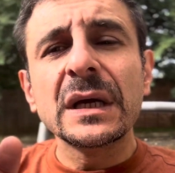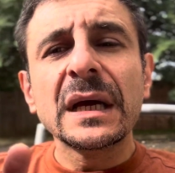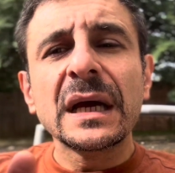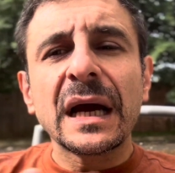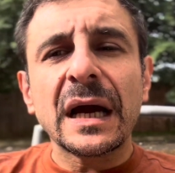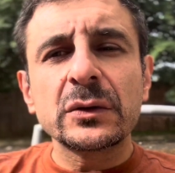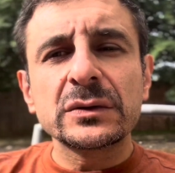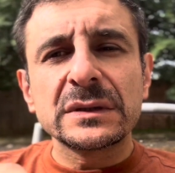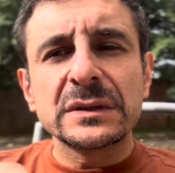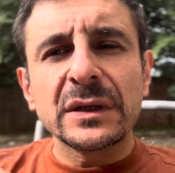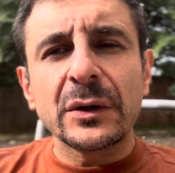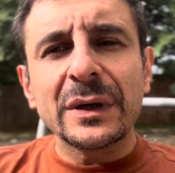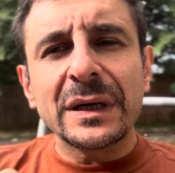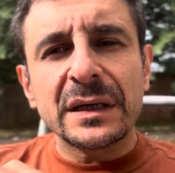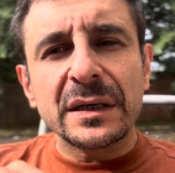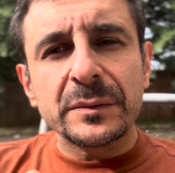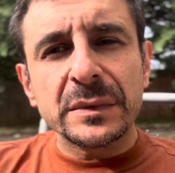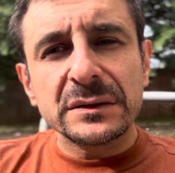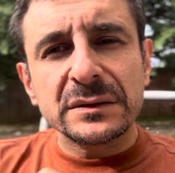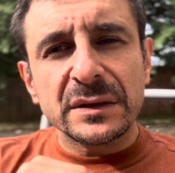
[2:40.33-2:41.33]
حاول تدور على
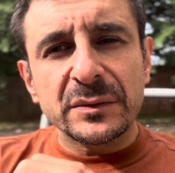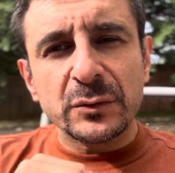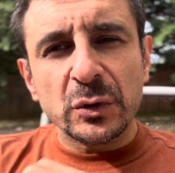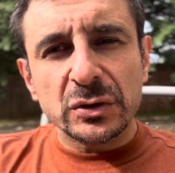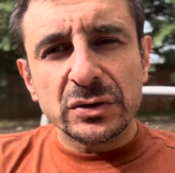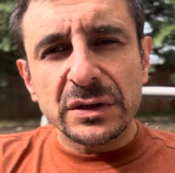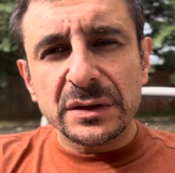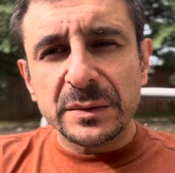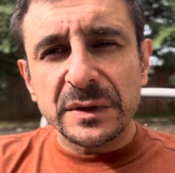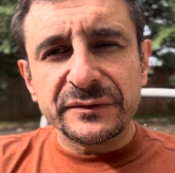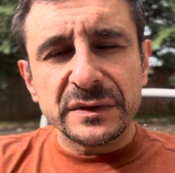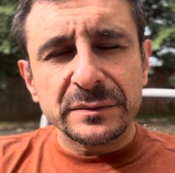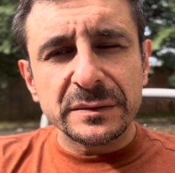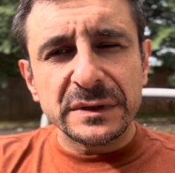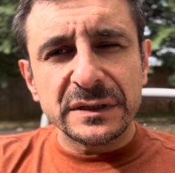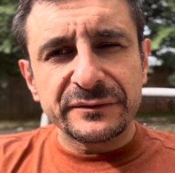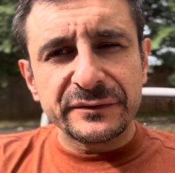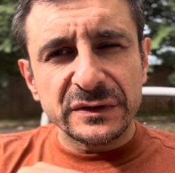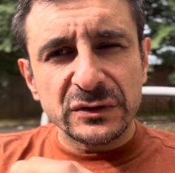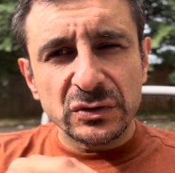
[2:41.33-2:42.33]
منصه محترمه في
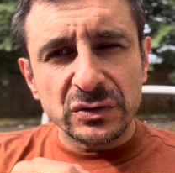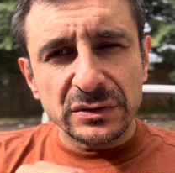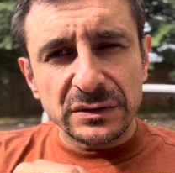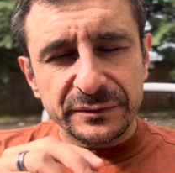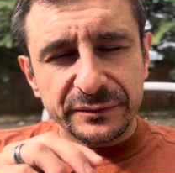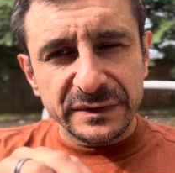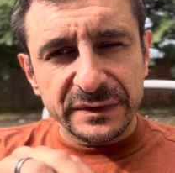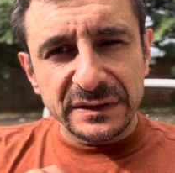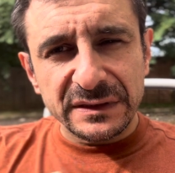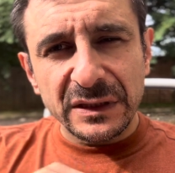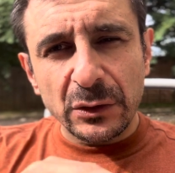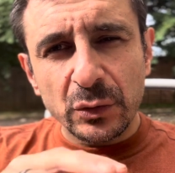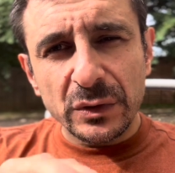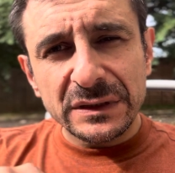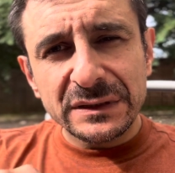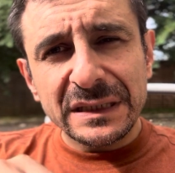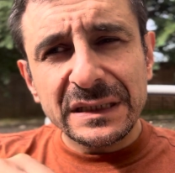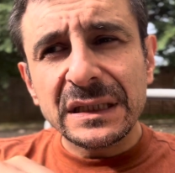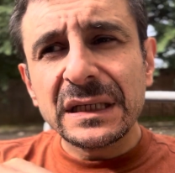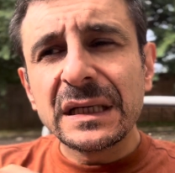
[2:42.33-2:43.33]
في في
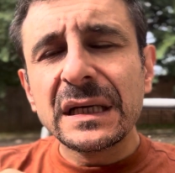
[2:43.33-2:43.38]
دولتك